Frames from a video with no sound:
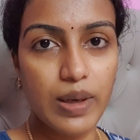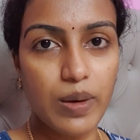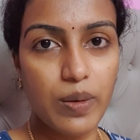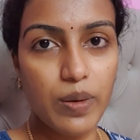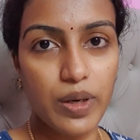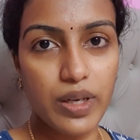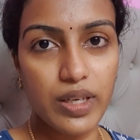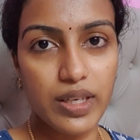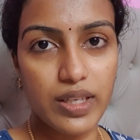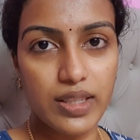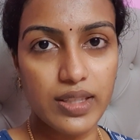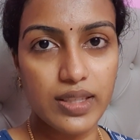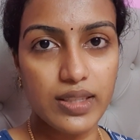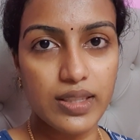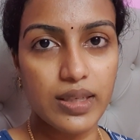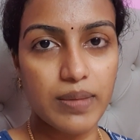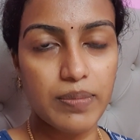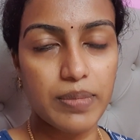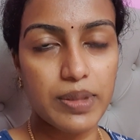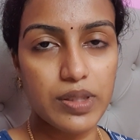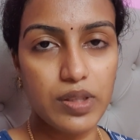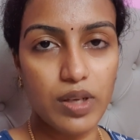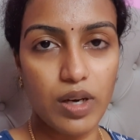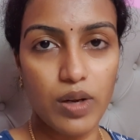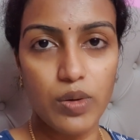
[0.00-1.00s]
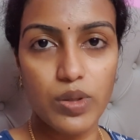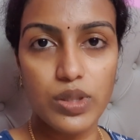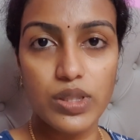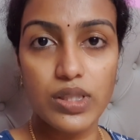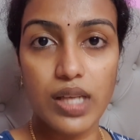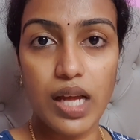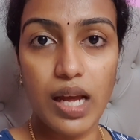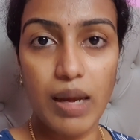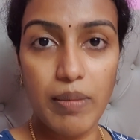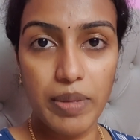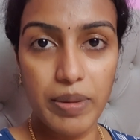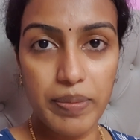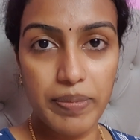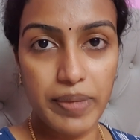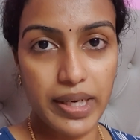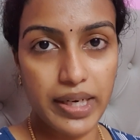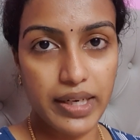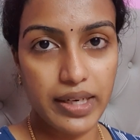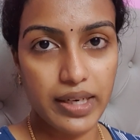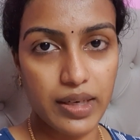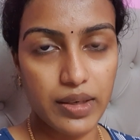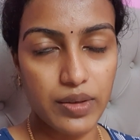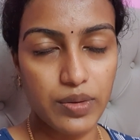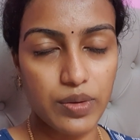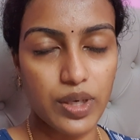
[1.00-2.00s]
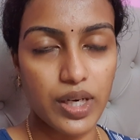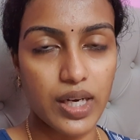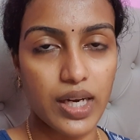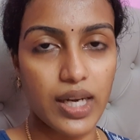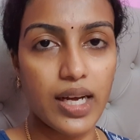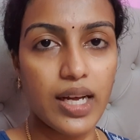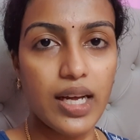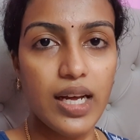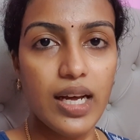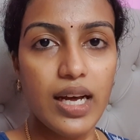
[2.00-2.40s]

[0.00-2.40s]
ஒரு எப்படி சொல்ல ஒரு சாமி மாதிரி காட்டுவாங்க